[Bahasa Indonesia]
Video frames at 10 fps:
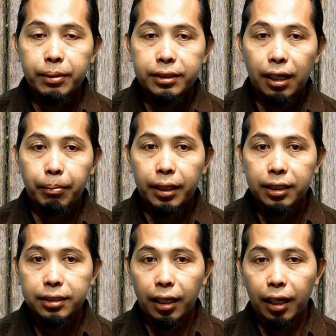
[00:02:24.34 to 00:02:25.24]
bisa
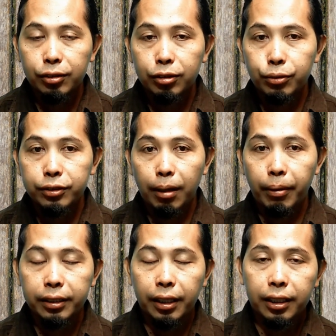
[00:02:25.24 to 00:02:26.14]
menjadi sarang tubuhnya
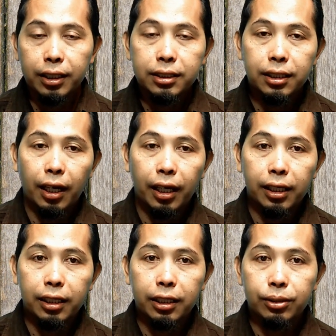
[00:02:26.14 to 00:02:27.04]
bakteri
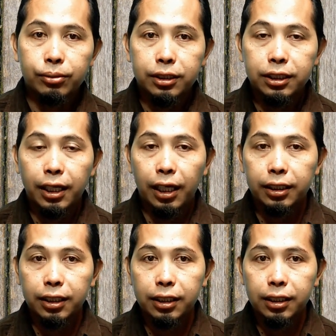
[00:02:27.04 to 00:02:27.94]
selain degusi dan
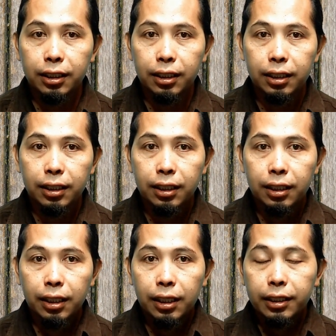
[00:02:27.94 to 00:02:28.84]
gigi.
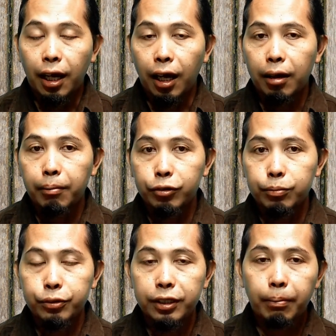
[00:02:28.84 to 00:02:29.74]
Nah,
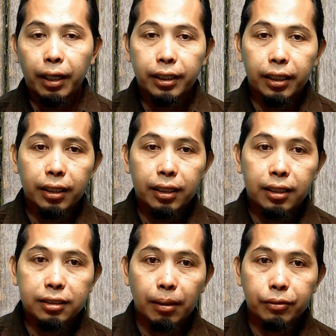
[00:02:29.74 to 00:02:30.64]
menumpuknya bakteri di
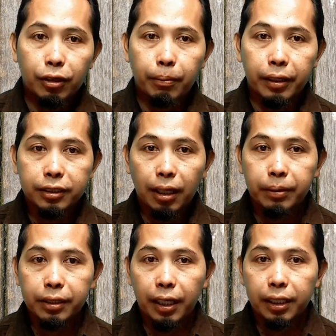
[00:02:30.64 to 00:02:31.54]
reseptor pengecap
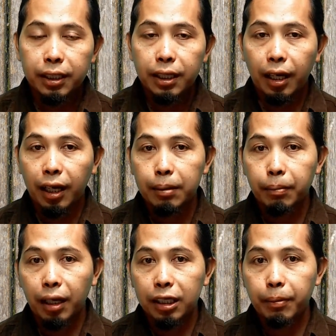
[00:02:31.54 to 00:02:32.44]
lidah ini
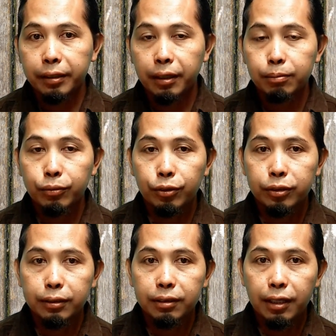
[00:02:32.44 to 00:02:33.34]
akan mengakibatkan
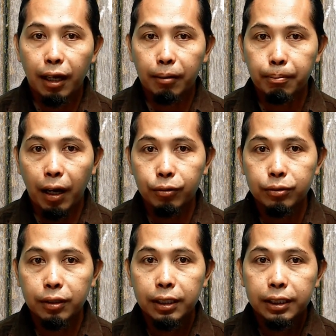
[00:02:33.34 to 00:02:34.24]
mulut yang
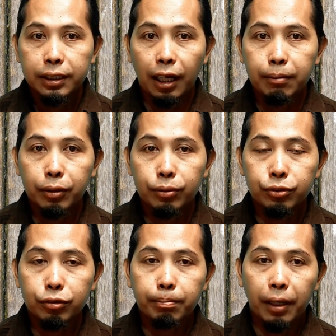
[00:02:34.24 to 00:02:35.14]
bau dan
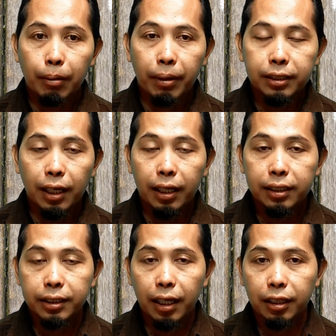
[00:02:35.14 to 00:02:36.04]
berujung pada masalah
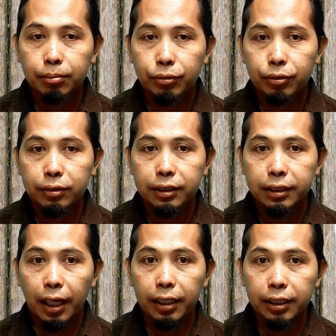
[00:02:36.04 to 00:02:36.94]
kesehatan mulut
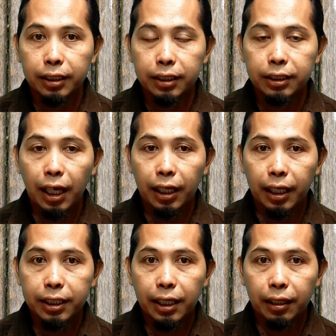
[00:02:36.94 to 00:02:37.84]
dan gigi yang
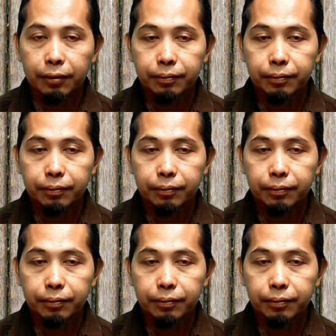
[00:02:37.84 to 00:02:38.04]
lainnya.